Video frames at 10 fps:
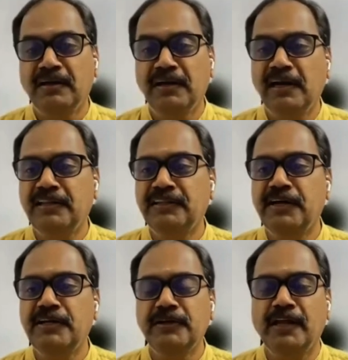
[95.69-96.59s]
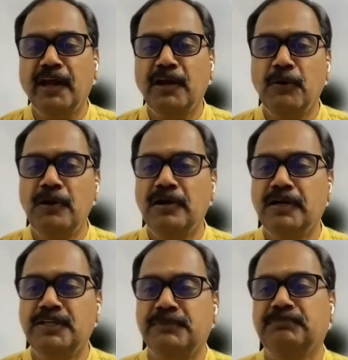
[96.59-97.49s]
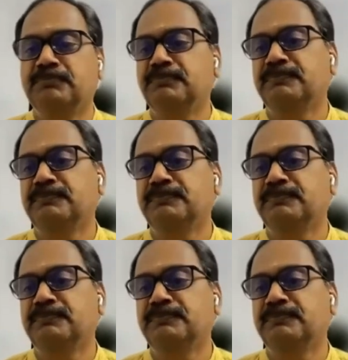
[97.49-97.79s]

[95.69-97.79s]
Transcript: நிகழ்த்திடு என்னுள் நிஜம்